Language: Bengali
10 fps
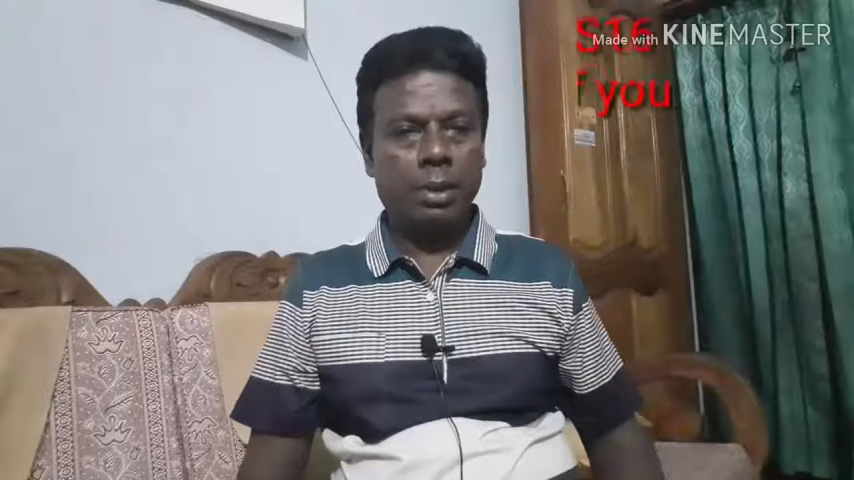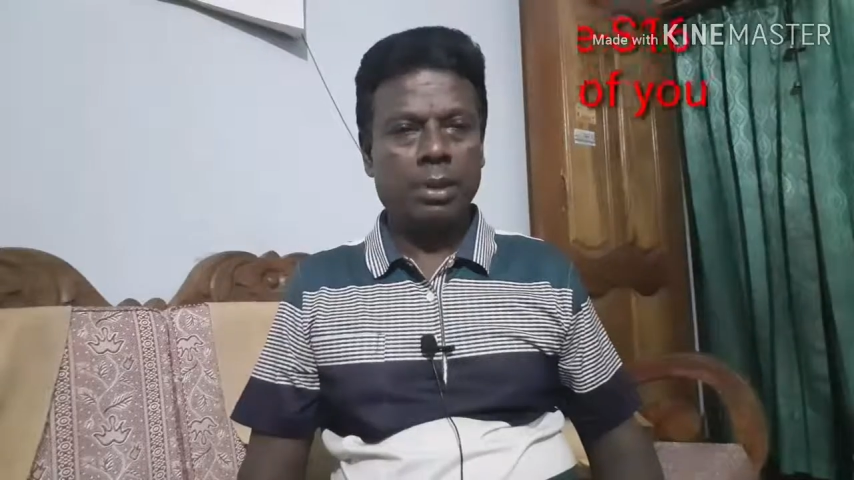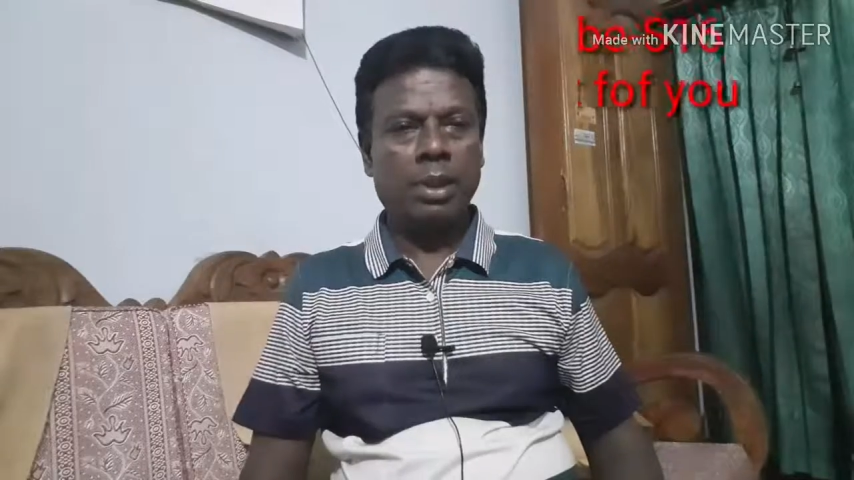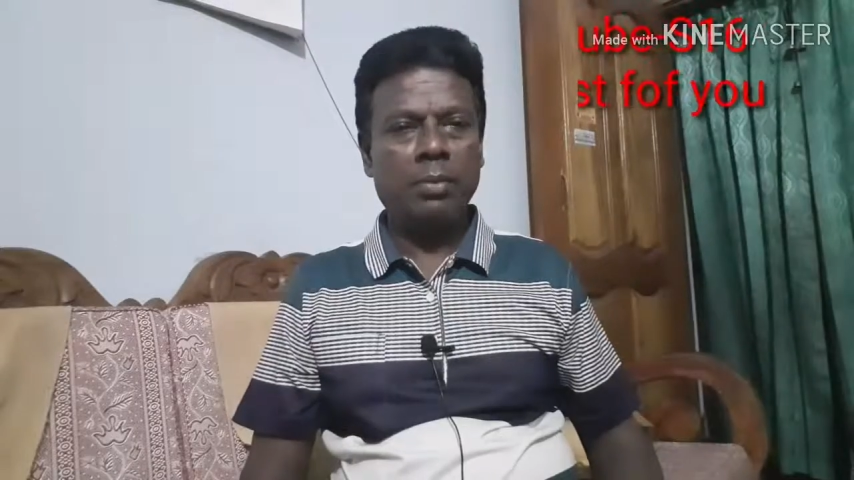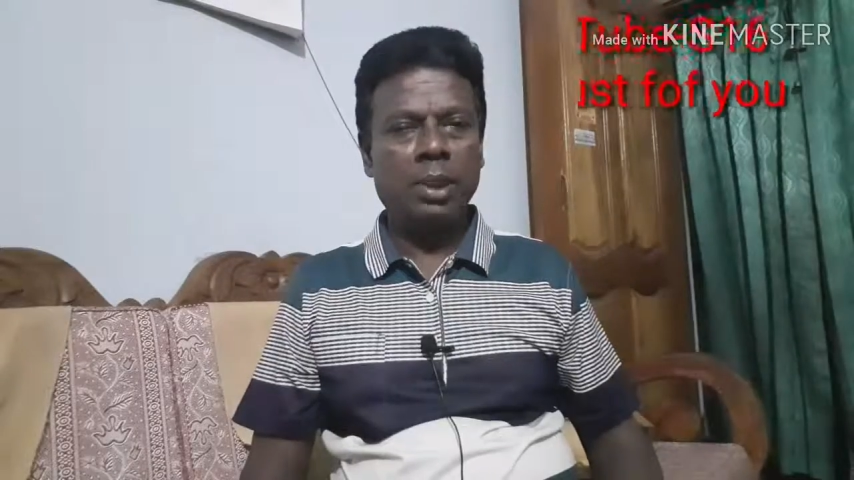
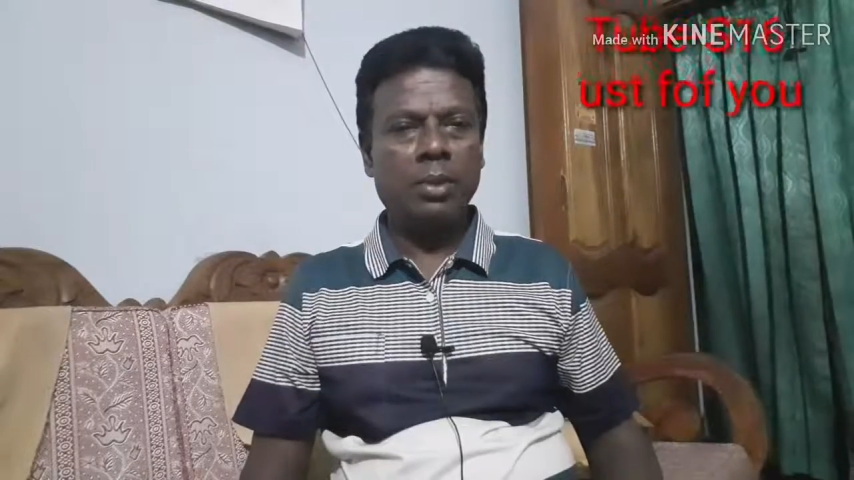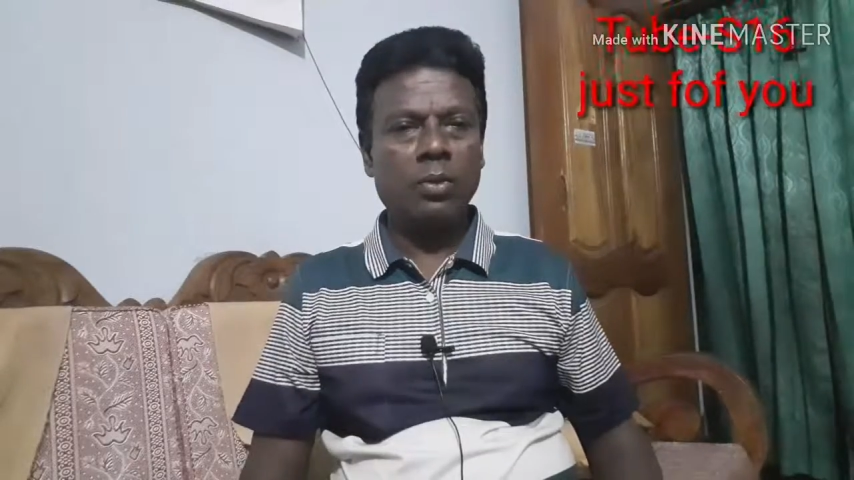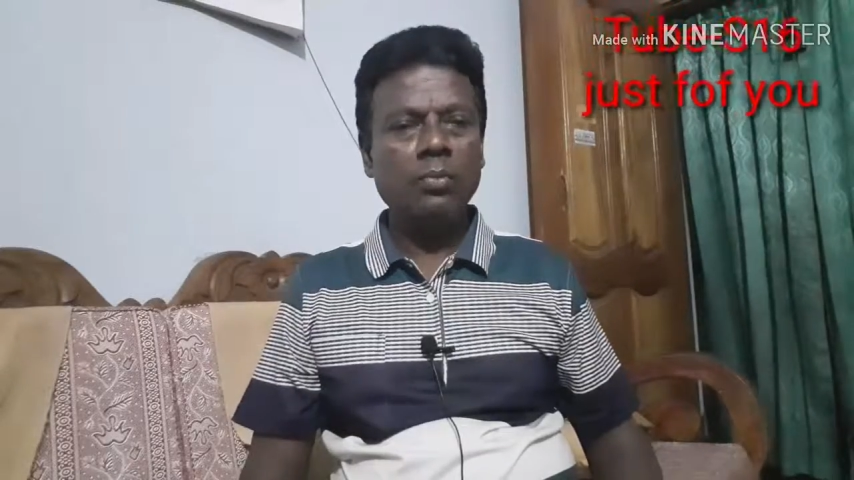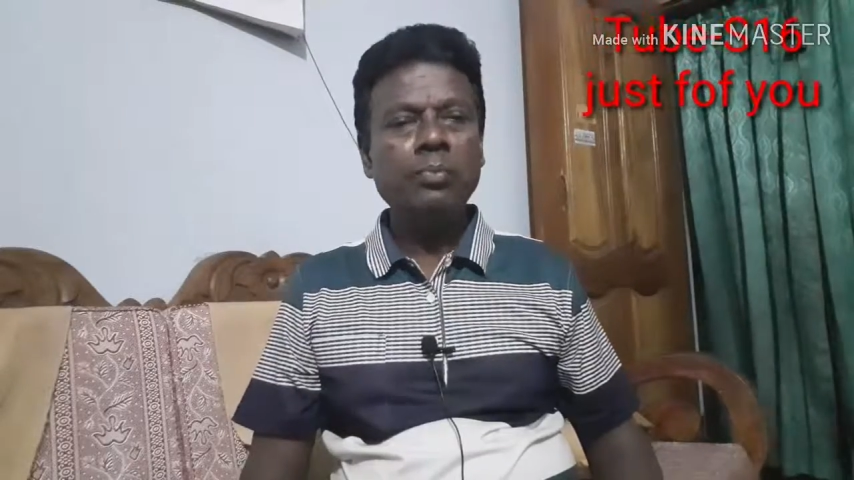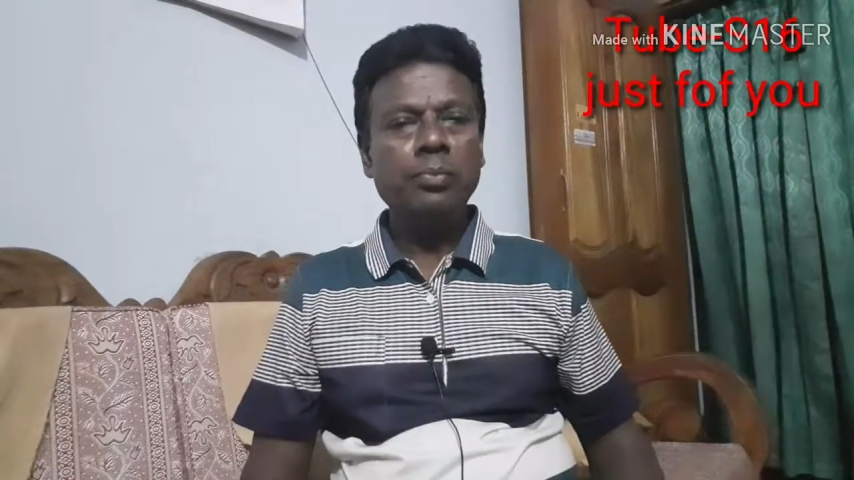আসসালামু
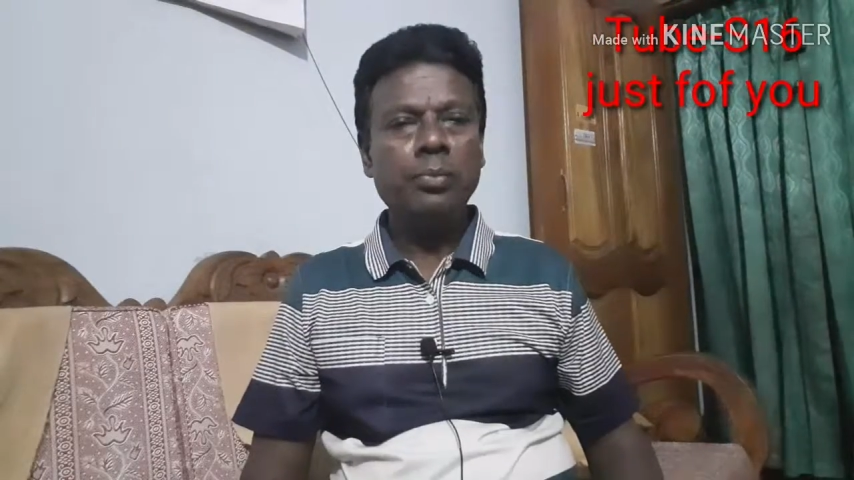আলাইকুম